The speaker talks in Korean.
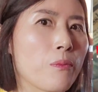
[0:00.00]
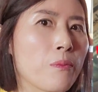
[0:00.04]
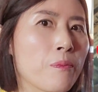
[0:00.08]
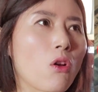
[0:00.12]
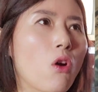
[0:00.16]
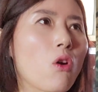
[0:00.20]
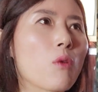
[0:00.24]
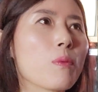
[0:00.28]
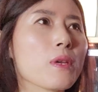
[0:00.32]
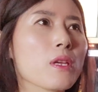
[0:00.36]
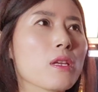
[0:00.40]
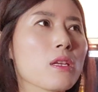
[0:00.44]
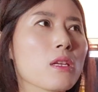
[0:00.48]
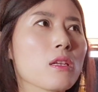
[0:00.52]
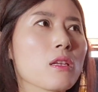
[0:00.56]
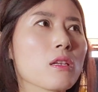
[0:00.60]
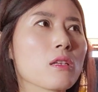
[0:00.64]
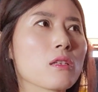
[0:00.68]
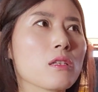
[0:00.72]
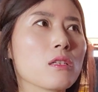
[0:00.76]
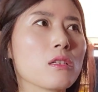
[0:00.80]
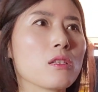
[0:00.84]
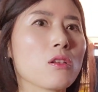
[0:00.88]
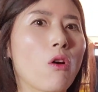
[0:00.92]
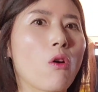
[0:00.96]

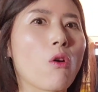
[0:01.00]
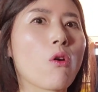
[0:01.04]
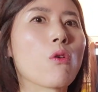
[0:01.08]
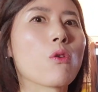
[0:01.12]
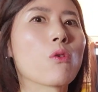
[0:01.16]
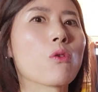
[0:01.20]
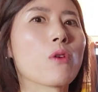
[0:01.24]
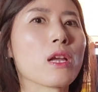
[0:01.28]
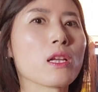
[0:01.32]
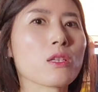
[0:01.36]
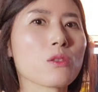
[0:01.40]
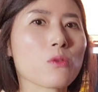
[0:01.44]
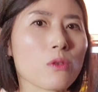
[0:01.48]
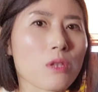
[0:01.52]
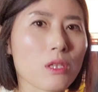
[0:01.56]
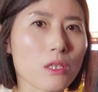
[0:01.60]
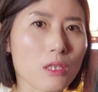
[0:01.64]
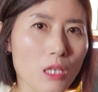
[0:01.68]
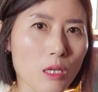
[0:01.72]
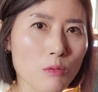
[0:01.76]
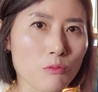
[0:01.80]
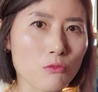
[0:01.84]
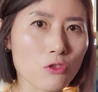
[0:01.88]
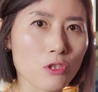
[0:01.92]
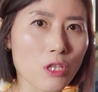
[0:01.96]
더빙을 영어로 해줬기
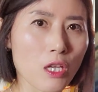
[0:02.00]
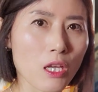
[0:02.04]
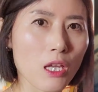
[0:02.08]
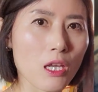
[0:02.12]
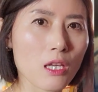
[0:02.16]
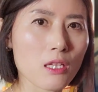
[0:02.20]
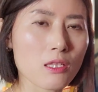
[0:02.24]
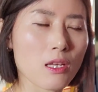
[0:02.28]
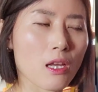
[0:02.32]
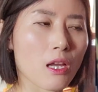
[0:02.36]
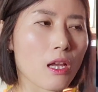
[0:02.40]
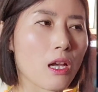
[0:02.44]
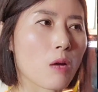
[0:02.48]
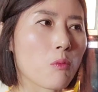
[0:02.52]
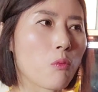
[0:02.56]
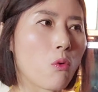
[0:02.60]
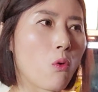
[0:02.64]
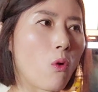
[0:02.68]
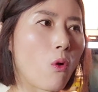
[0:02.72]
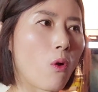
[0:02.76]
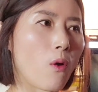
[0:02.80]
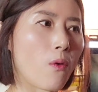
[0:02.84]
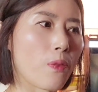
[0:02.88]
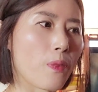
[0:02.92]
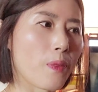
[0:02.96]
때문에 제가
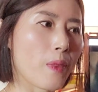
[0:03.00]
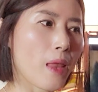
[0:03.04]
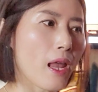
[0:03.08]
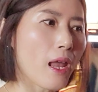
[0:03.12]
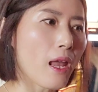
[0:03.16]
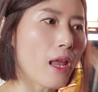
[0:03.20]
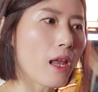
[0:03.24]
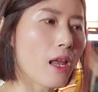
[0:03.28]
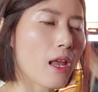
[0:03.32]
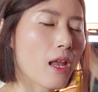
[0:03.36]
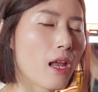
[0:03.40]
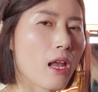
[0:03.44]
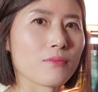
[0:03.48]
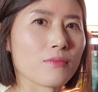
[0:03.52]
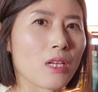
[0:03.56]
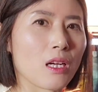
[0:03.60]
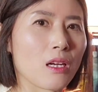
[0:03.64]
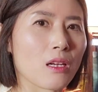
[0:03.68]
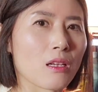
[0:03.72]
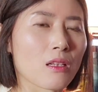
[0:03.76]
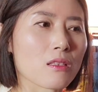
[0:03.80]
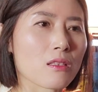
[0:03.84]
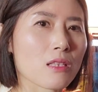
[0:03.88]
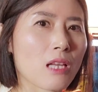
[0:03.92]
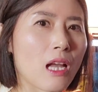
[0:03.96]
본 건데
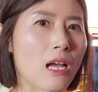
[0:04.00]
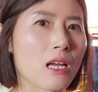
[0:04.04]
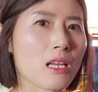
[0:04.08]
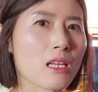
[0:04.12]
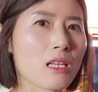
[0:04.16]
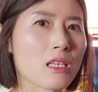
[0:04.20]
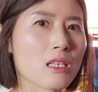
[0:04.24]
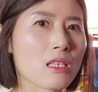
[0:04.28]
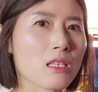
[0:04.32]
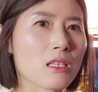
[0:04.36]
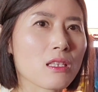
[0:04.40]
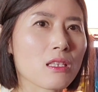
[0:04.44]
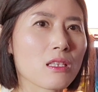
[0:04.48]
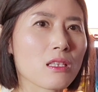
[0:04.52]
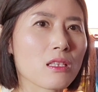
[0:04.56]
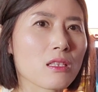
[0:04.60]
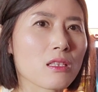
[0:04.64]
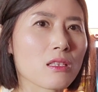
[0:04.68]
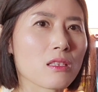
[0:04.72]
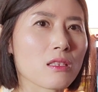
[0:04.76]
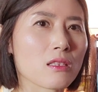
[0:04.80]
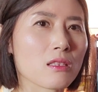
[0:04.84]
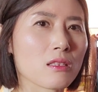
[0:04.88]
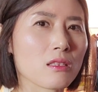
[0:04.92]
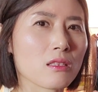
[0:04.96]
막 살인
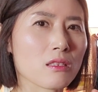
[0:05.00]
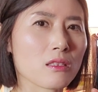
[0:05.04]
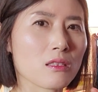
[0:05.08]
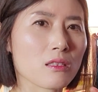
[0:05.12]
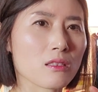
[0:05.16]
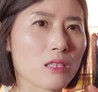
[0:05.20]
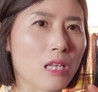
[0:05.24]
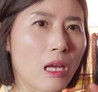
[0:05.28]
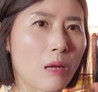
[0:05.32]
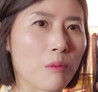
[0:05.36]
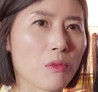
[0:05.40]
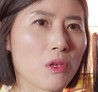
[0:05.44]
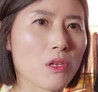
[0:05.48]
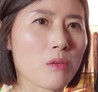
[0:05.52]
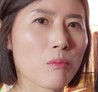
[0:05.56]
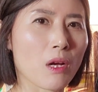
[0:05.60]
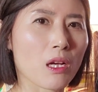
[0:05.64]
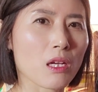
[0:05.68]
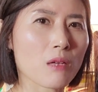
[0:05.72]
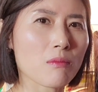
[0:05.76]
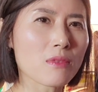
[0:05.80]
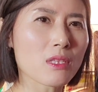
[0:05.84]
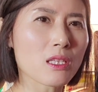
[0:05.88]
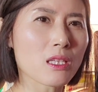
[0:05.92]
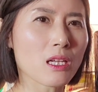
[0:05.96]
그 장면이 막
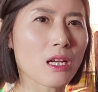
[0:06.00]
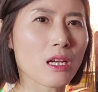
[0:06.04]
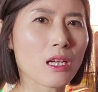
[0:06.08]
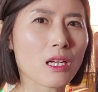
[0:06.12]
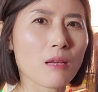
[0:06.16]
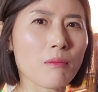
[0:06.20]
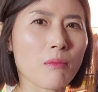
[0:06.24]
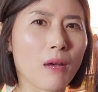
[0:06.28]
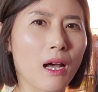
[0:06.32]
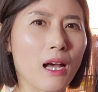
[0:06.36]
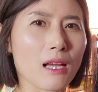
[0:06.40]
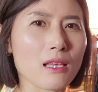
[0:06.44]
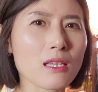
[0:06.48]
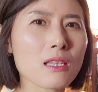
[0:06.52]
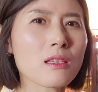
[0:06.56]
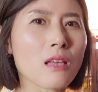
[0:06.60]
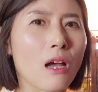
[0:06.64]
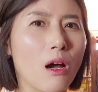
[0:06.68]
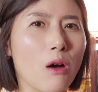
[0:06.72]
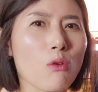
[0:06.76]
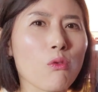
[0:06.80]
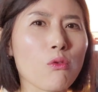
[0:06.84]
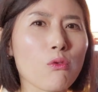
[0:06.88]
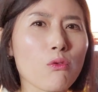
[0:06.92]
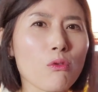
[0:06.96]
끔찍하게 많이
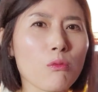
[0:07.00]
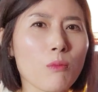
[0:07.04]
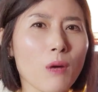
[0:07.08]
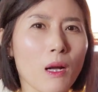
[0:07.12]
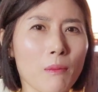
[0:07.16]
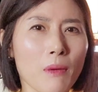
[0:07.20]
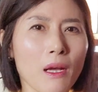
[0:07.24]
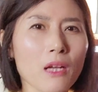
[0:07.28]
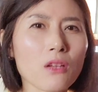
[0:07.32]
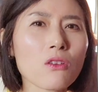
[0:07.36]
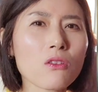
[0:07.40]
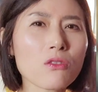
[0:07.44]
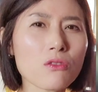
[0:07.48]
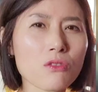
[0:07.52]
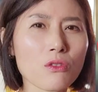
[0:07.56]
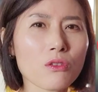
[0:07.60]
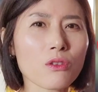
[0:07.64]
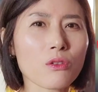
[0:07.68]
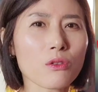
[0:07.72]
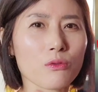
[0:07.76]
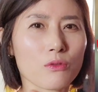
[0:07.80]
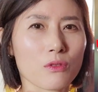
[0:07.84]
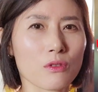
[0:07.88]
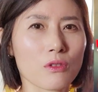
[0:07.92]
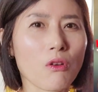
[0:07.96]
나오고 막
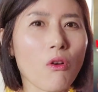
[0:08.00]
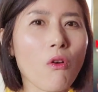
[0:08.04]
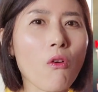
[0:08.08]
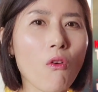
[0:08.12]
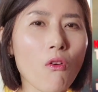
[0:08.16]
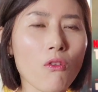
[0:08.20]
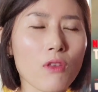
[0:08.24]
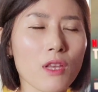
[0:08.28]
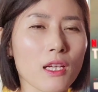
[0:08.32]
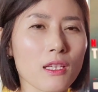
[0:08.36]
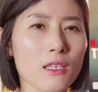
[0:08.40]
파격적이고 그런 건